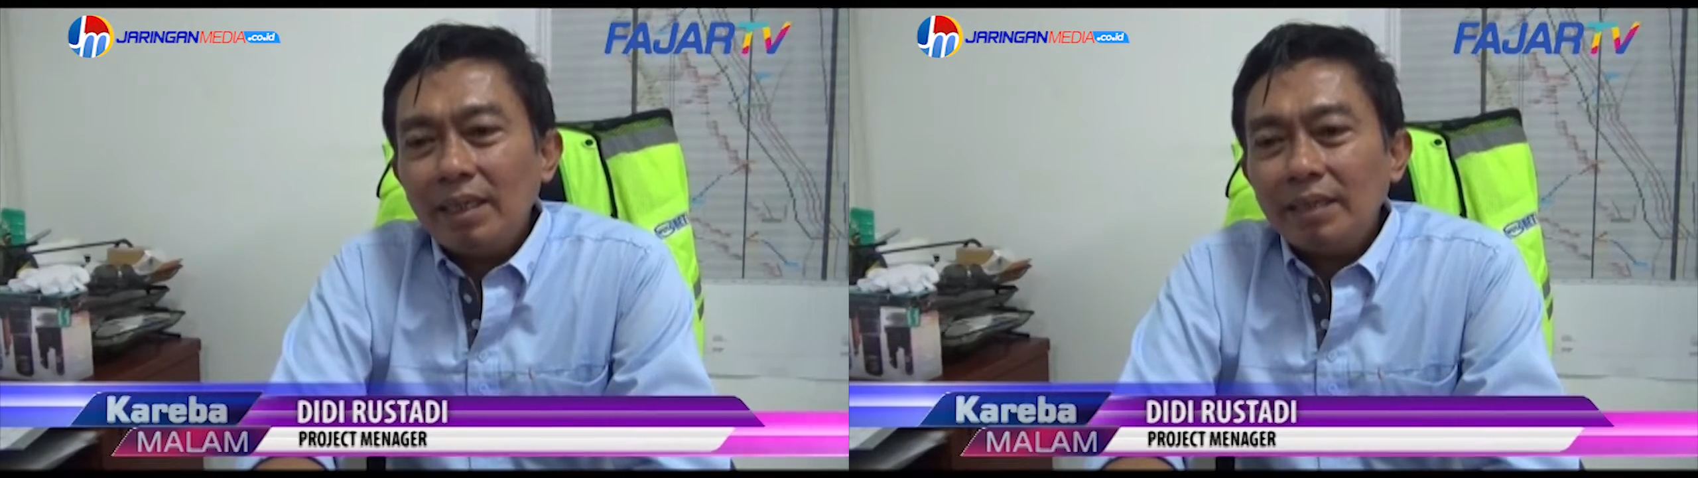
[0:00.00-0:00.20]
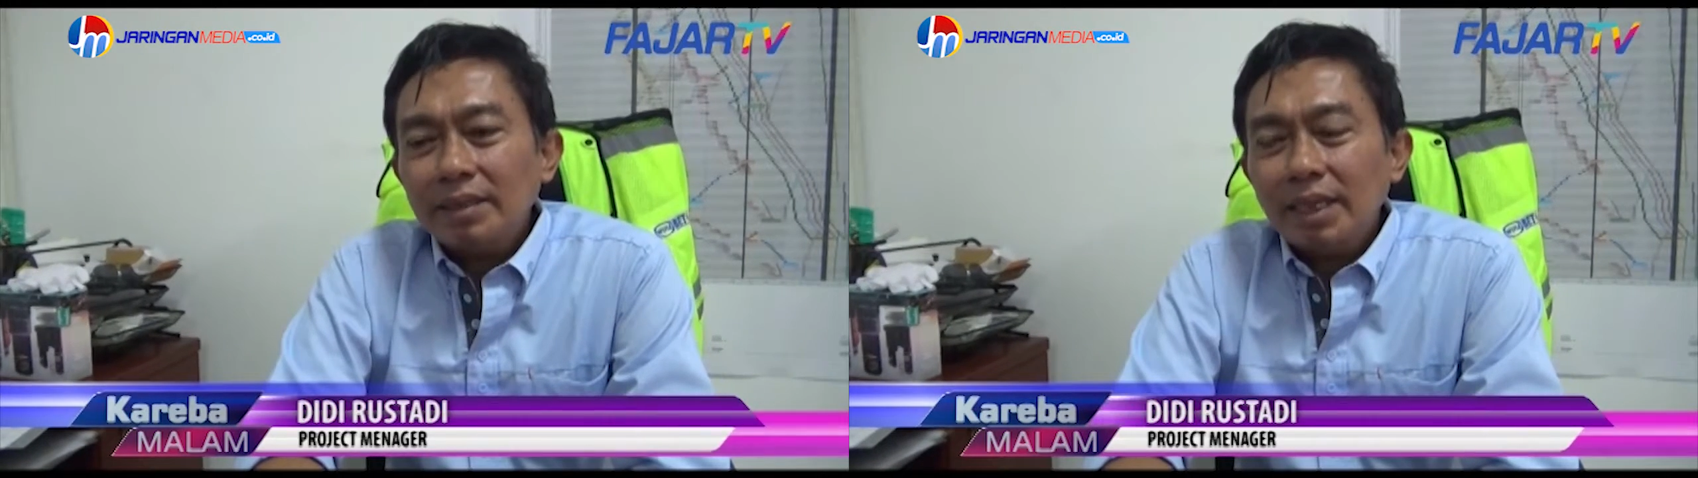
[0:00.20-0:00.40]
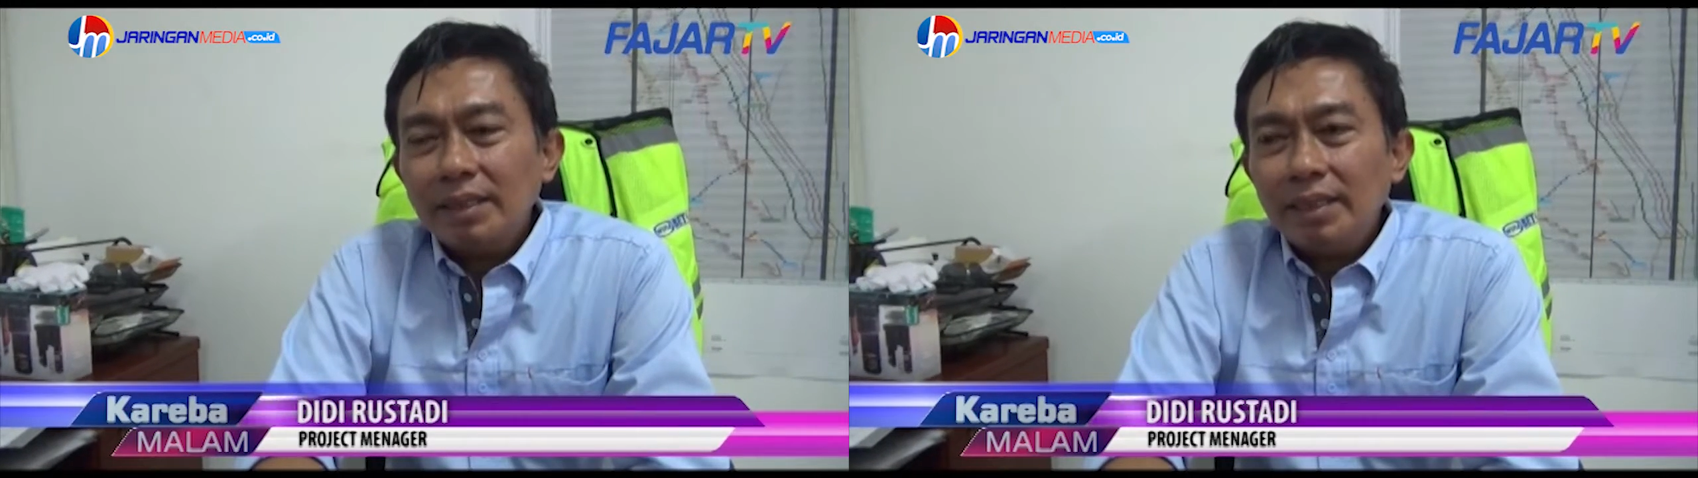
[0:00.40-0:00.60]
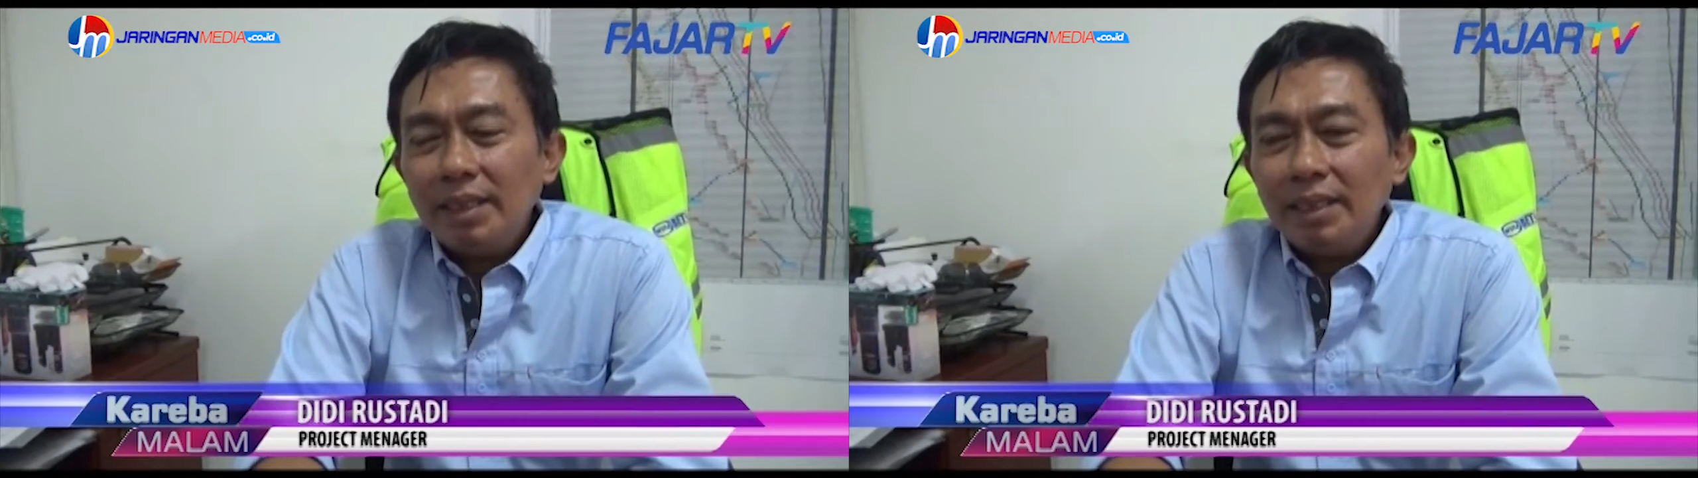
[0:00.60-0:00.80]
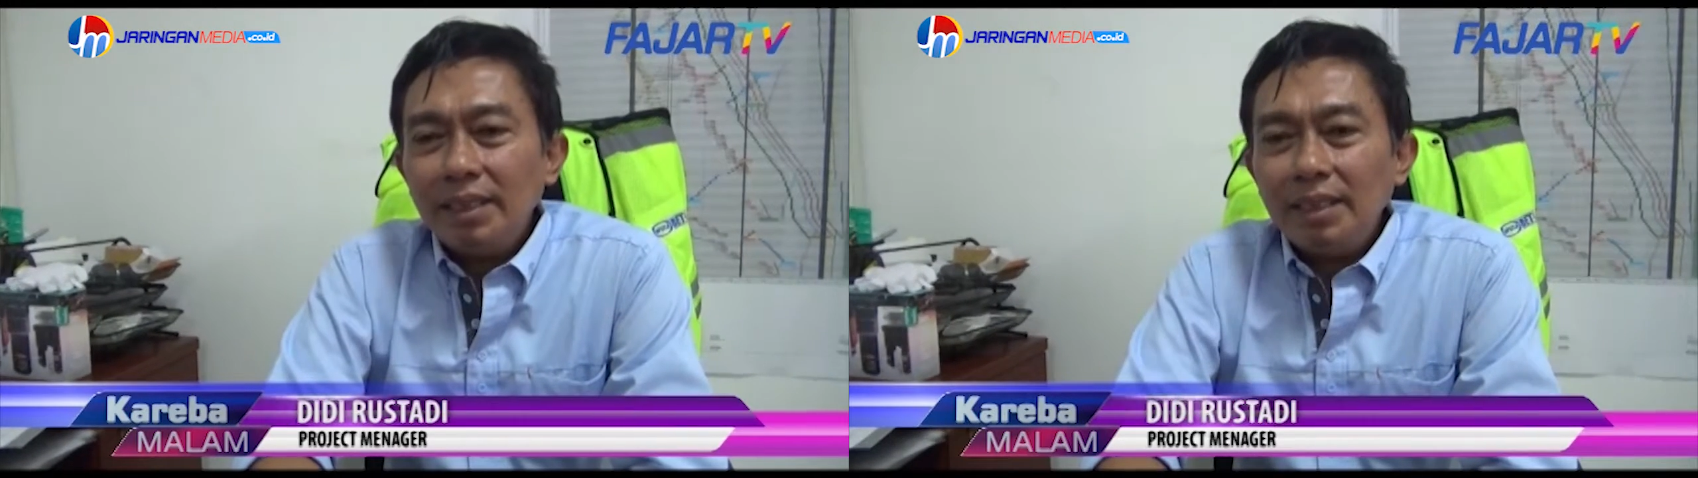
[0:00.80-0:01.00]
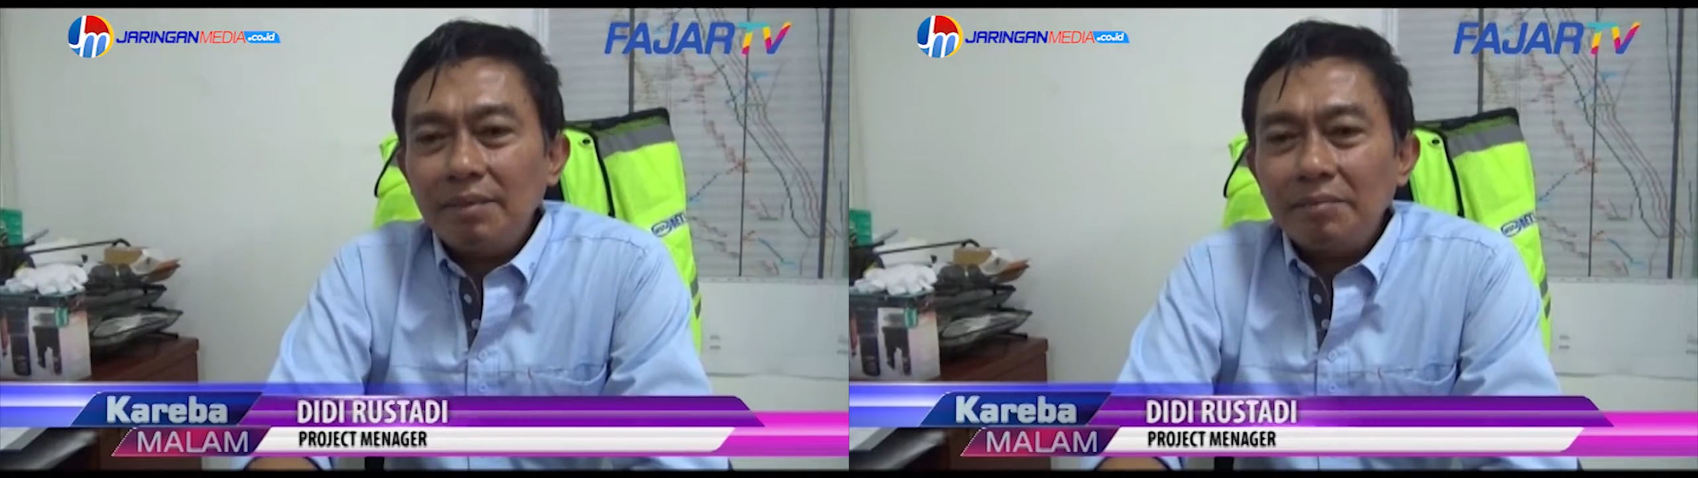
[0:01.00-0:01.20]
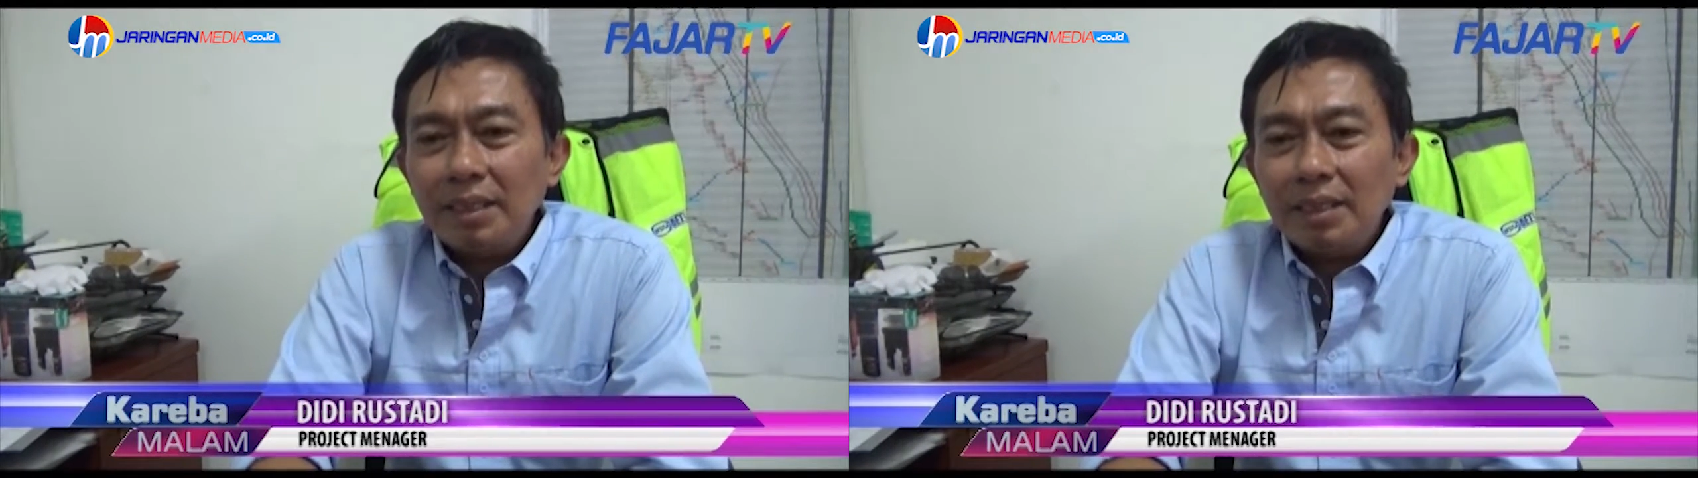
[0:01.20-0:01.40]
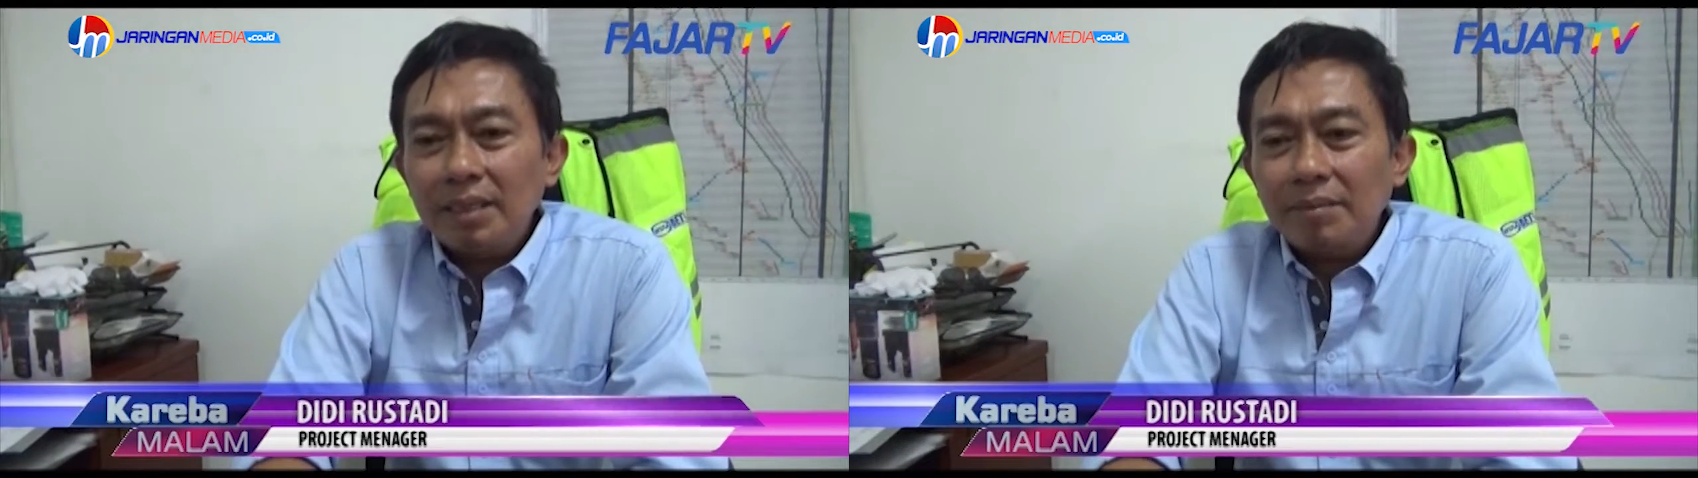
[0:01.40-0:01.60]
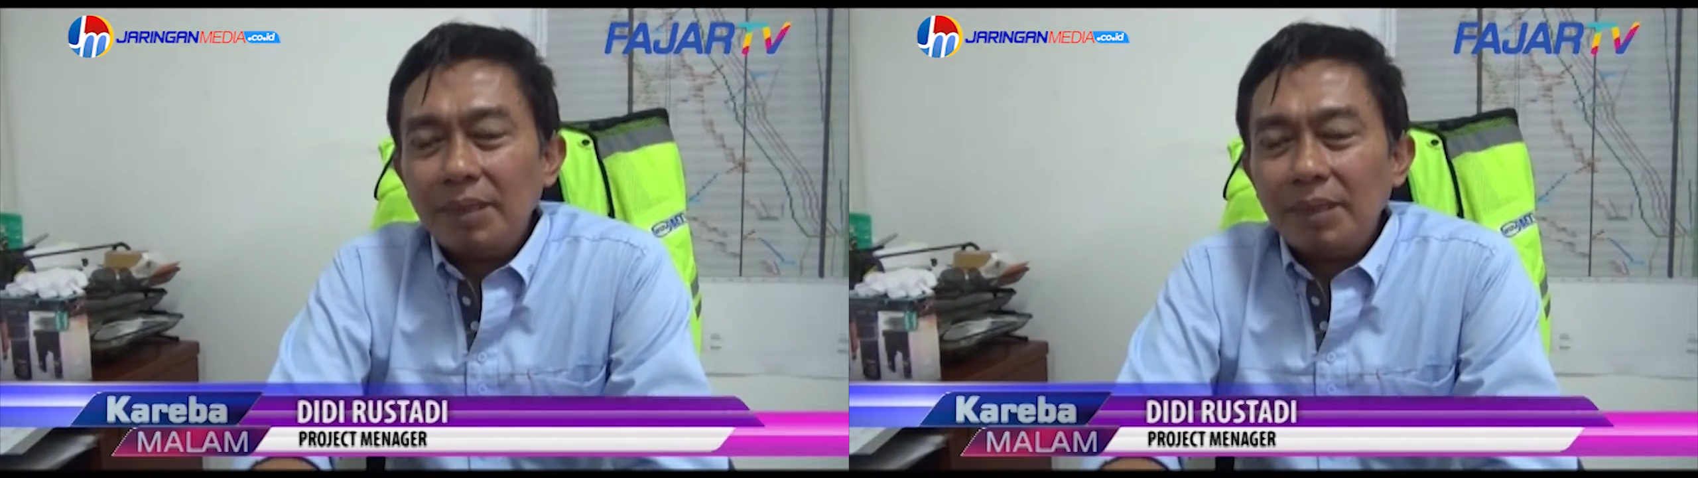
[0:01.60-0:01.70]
Saat ini eh,